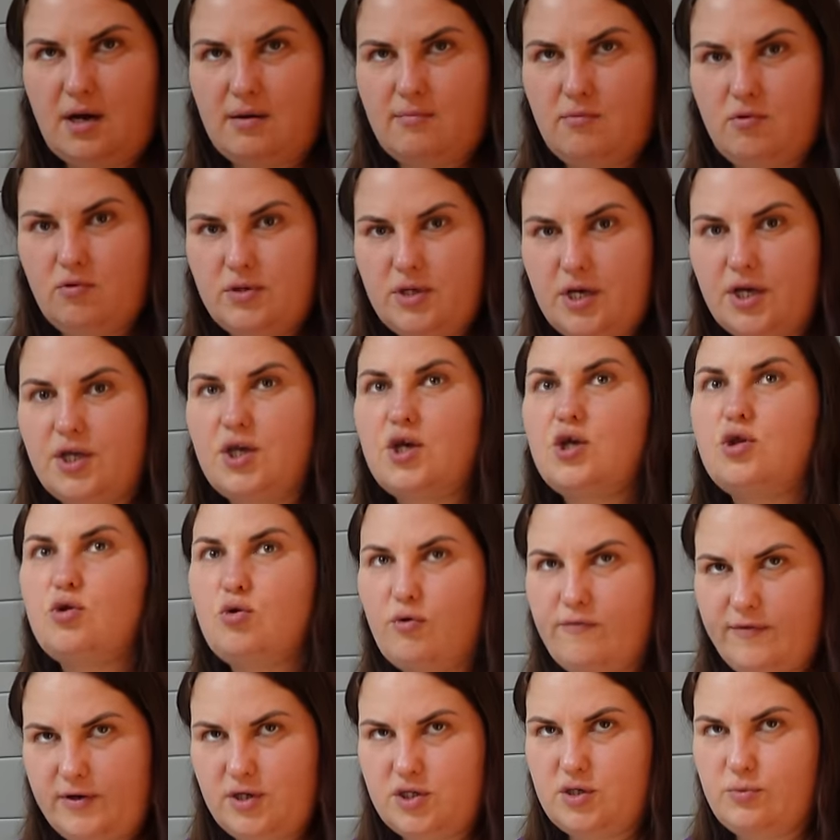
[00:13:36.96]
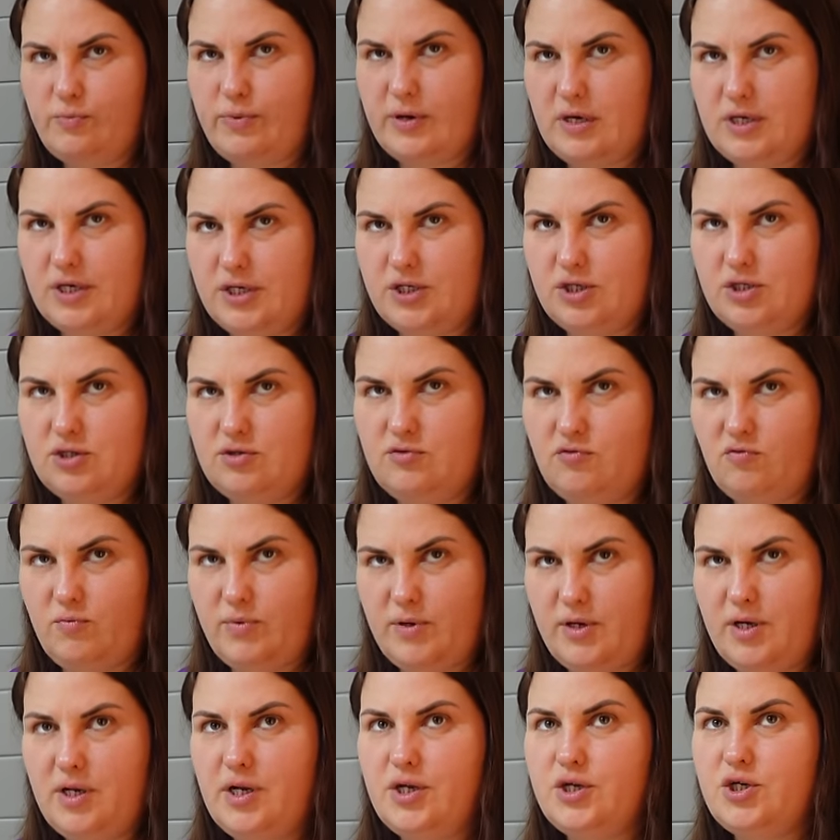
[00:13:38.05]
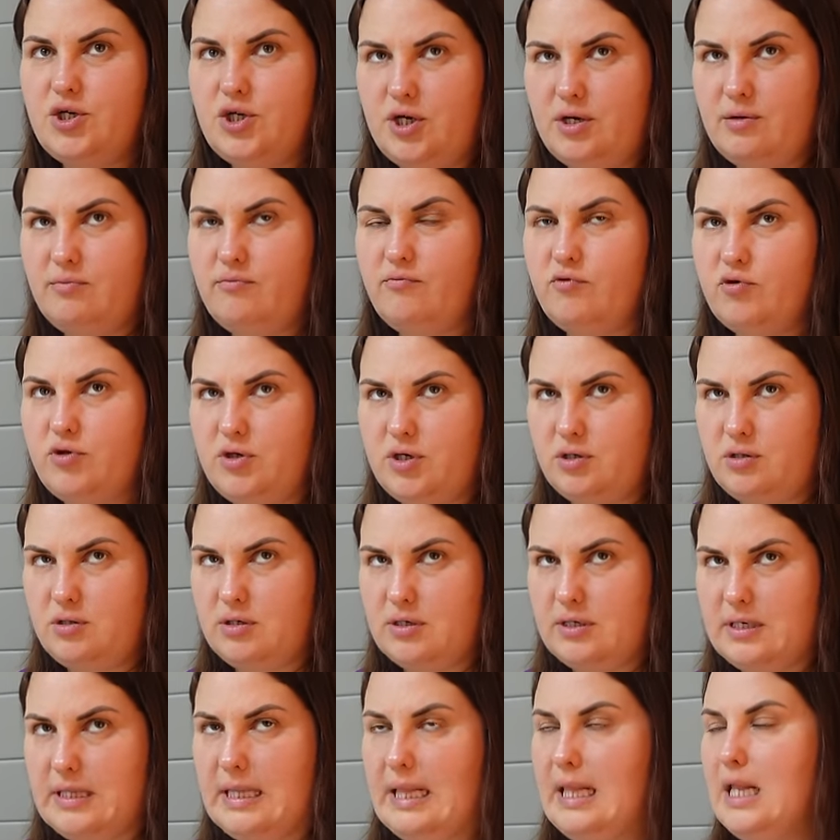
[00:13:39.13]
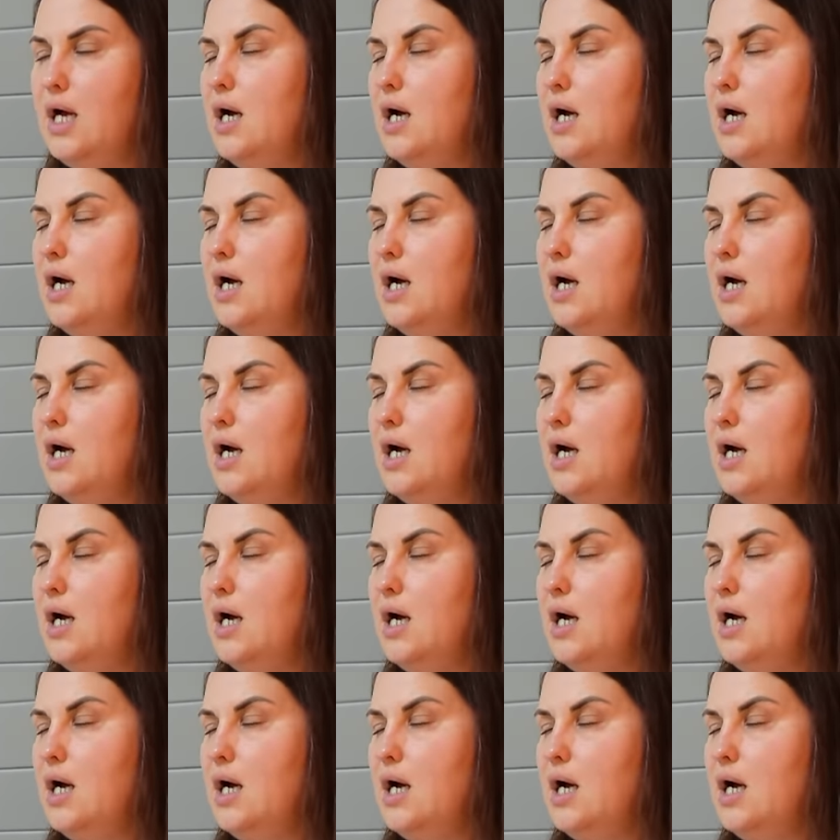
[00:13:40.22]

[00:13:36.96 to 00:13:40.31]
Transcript: комоды, они и то выше по качеству были, чем вот это.